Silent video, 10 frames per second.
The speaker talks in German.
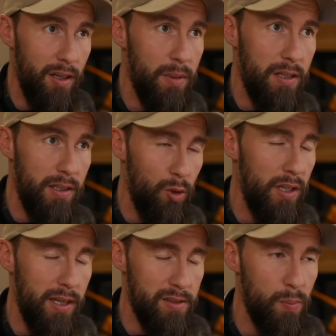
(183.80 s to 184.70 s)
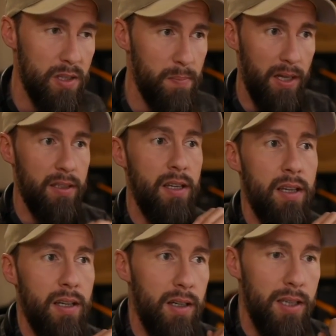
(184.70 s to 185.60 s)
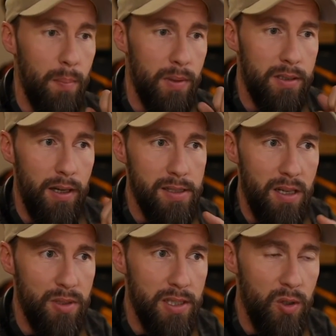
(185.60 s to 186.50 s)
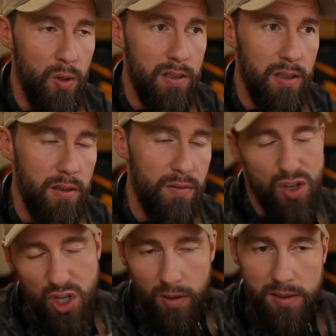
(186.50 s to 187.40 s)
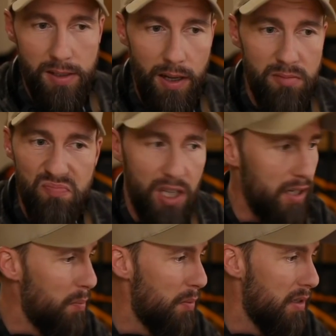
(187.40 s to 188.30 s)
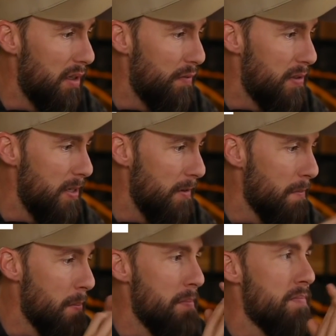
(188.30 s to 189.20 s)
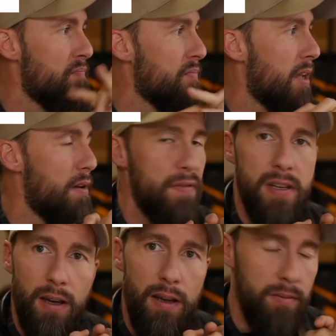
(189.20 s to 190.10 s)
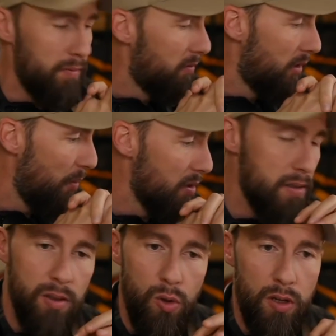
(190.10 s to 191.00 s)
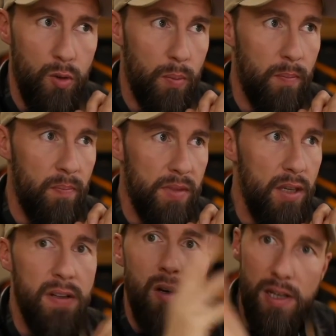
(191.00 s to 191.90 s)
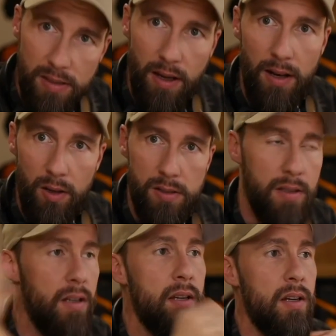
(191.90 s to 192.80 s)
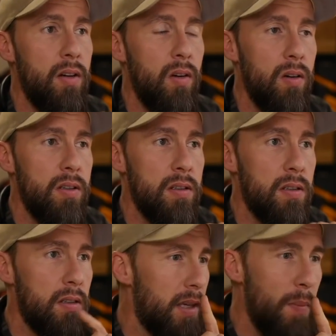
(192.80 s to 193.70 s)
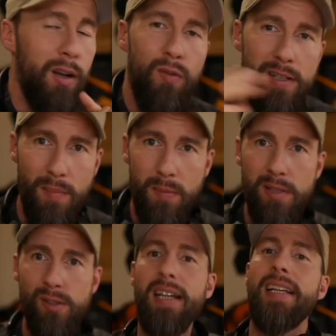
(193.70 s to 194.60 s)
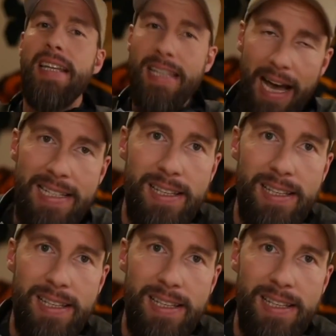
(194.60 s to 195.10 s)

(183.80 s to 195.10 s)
glaube, der, der Kollege ist super smart. Ich habe einen Teil seiner Musik gehört, finde ich auch ganz geil. Kann ich mich mit identifizieren. Finde ich geil. Der Boss ist ein cooler Typ. Ich finde auch, er sieht geil aus. Und ich mag auch, was er manchmal so sagt, nicht alles